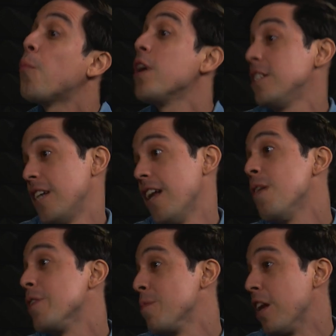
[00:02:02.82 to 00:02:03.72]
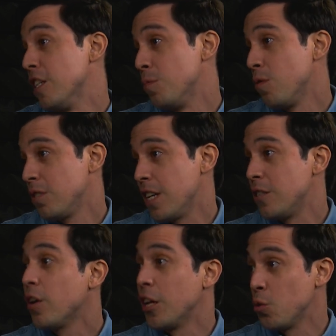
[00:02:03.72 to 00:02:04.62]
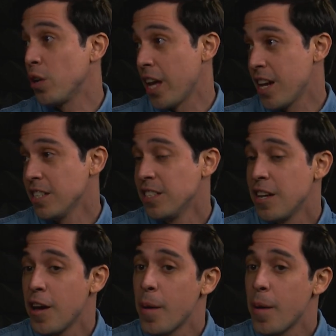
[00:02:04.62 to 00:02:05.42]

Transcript: eso puede ser el minimalismo, si es lo que tú quieres,